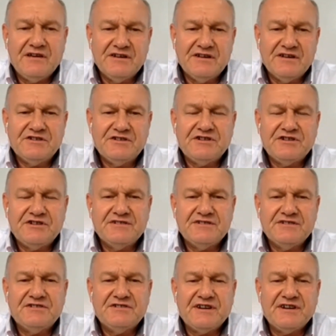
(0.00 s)
ela tem
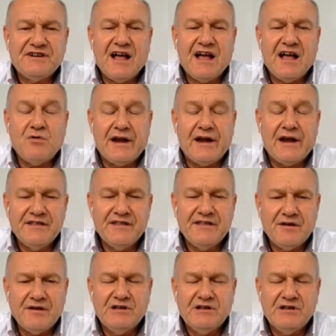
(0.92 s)
grande chance de chegar a
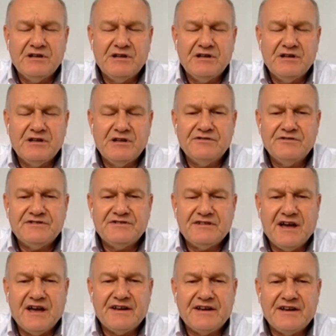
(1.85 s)
40 milhões
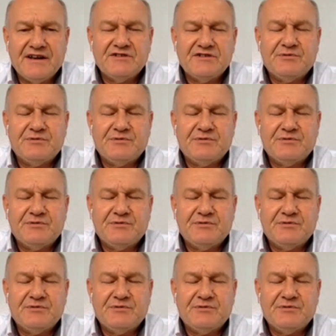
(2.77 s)
de hectares.